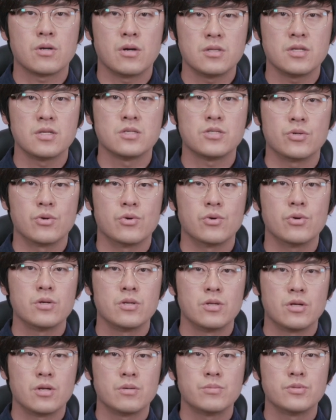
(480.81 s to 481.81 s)
컨텐츠로
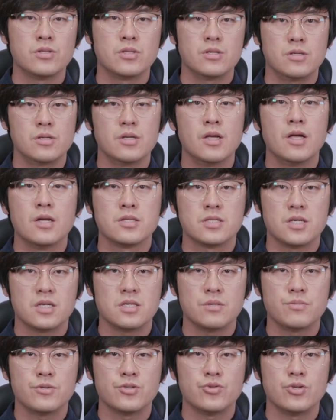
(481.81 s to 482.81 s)
여러분들
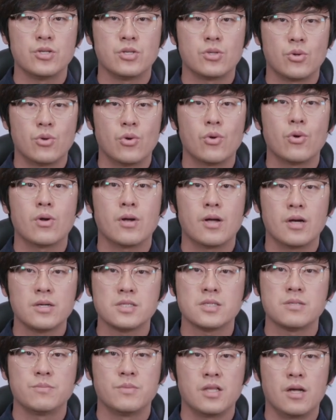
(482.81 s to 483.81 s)
찾아뵐 수 있도록
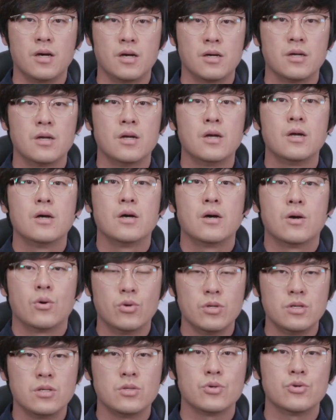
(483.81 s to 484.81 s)
하겠습니다.
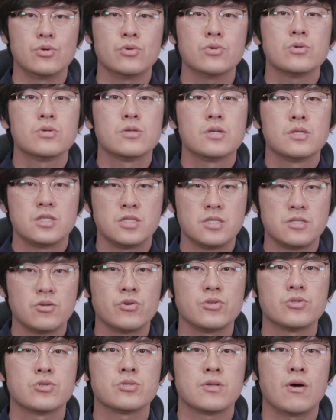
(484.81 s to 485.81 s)
오늘도
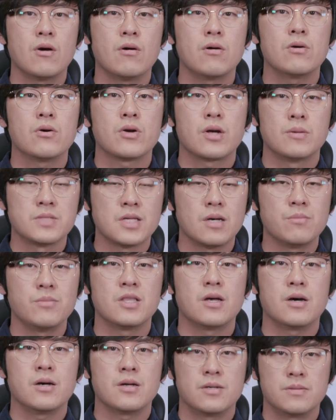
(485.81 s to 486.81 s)
시청해주셔서
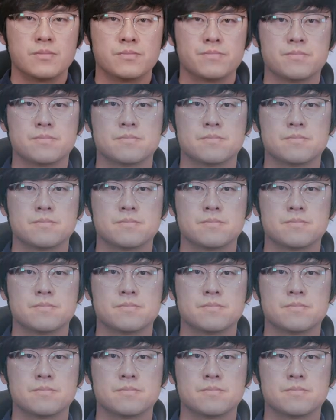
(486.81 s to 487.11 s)
감사합니다.